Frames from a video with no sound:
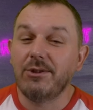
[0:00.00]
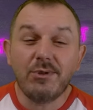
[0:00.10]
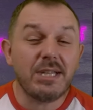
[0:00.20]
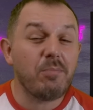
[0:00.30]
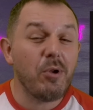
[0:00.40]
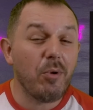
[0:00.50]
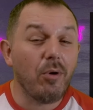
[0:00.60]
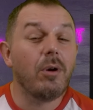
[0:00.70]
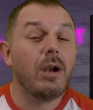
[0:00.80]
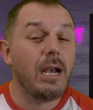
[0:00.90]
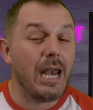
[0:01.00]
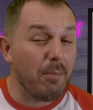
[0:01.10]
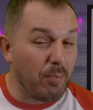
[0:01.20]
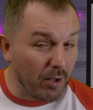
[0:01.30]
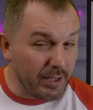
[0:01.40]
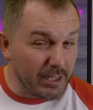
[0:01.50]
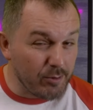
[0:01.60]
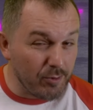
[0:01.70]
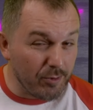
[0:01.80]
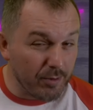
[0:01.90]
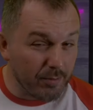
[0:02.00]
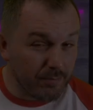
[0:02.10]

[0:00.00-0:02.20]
tout simplement la peur des clowns.